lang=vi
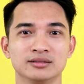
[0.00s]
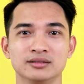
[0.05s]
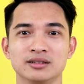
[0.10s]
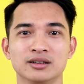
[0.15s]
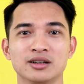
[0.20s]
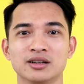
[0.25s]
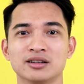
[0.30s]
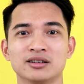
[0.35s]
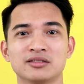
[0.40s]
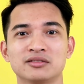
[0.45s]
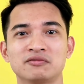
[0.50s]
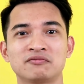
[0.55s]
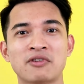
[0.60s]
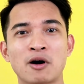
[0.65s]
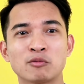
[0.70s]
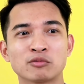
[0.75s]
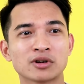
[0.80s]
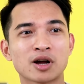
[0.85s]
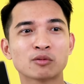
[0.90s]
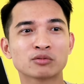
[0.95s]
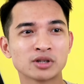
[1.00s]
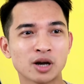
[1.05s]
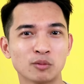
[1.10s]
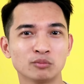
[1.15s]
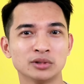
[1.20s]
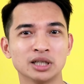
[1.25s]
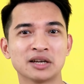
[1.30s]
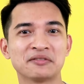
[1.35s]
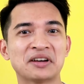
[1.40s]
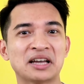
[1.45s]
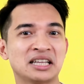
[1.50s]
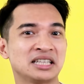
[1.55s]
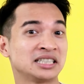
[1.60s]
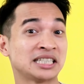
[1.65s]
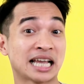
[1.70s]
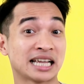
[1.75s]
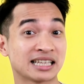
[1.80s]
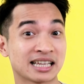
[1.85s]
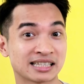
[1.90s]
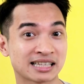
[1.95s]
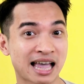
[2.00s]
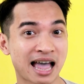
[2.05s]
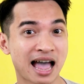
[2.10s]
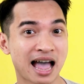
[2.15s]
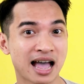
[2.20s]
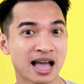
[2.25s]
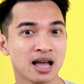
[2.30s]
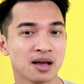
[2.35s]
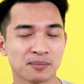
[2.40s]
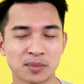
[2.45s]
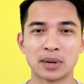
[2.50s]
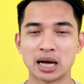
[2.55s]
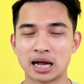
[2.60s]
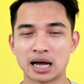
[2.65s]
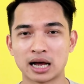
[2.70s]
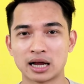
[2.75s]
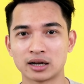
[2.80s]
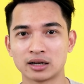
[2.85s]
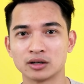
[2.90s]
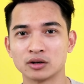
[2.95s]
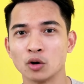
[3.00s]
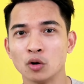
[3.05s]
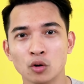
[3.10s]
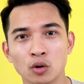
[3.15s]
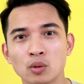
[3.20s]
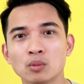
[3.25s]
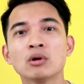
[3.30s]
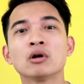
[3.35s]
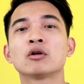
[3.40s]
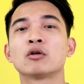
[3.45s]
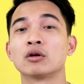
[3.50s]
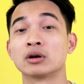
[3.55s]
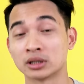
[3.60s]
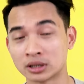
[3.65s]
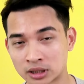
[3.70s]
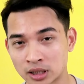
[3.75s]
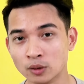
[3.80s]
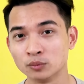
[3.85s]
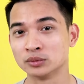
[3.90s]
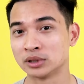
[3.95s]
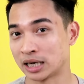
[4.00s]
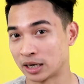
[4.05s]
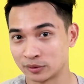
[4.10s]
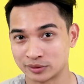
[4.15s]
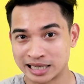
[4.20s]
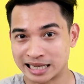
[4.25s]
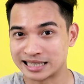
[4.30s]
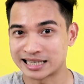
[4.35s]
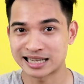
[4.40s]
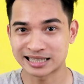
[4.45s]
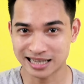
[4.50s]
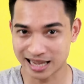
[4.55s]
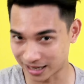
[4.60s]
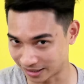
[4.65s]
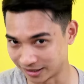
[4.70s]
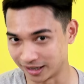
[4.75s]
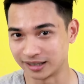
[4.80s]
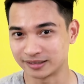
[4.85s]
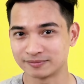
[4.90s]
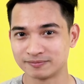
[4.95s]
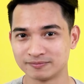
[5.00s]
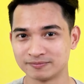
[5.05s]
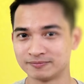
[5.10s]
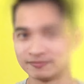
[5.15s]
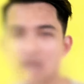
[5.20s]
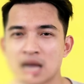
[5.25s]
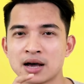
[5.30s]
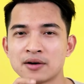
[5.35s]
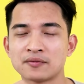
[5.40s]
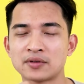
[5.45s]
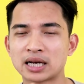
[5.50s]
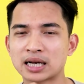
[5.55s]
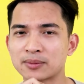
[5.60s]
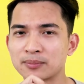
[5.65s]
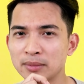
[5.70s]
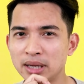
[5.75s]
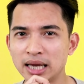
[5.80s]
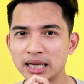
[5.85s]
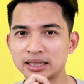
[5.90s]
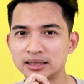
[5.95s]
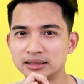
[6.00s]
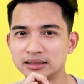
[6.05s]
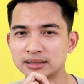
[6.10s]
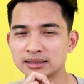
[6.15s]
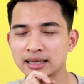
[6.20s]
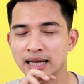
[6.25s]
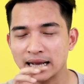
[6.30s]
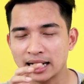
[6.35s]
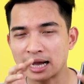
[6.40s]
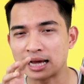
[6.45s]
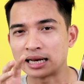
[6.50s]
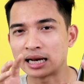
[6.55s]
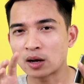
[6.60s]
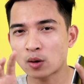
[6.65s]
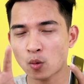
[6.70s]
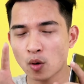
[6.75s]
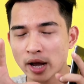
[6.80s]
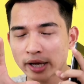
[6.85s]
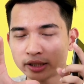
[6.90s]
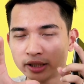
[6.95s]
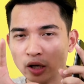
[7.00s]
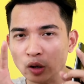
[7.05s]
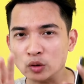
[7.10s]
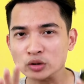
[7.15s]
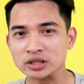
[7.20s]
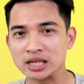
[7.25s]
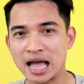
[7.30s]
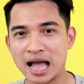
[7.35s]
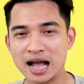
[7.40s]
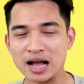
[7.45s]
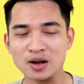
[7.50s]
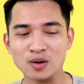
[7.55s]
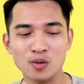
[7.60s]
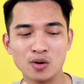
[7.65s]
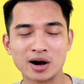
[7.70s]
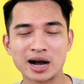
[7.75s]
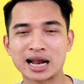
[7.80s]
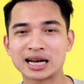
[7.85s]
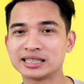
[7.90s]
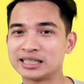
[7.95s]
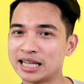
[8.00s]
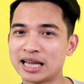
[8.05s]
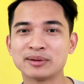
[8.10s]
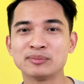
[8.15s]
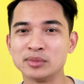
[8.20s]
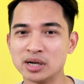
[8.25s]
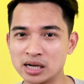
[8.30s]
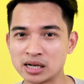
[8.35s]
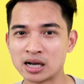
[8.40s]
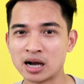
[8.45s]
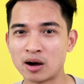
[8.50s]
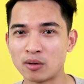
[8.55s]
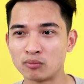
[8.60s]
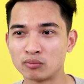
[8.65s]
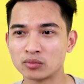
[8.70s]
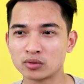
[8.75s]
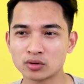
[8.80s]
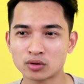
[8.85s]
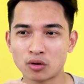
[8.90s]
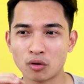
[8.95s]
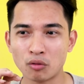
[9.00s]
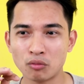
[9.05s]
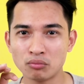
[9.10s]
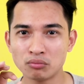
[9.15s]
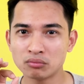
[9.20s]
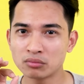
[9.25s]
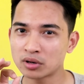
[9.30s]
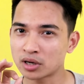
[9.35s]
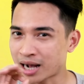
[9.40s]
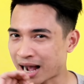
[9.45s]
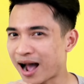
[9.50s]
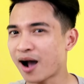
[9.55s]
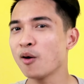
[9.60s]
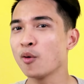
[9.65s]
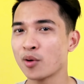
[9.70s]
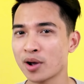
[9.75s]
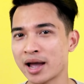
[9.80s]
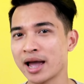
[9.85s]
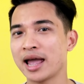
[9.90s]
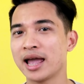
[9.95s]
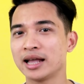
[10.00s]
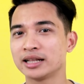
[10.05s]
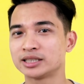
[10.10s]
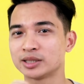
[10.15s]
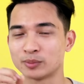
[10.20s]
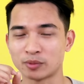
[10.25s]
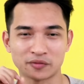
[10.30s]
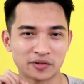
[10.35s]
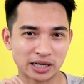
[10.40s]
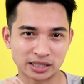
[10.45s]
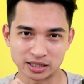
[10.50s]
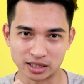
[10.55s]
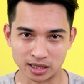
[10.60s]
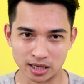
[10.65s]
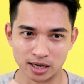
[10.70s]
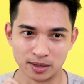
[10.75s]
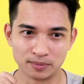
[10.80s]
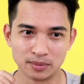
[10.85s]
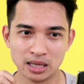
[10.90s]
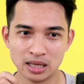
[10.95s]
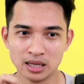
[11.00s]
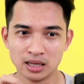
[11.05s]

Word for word: ờ, phóng góc rộng thì phải chạy ra xa mà đôi lúc còn không thể nào chạy ra xa được và đặc biệt cái khả năng quay thiếu sáng của Galaxy S10 Cộng cũng khá ok trong một vài trường hợp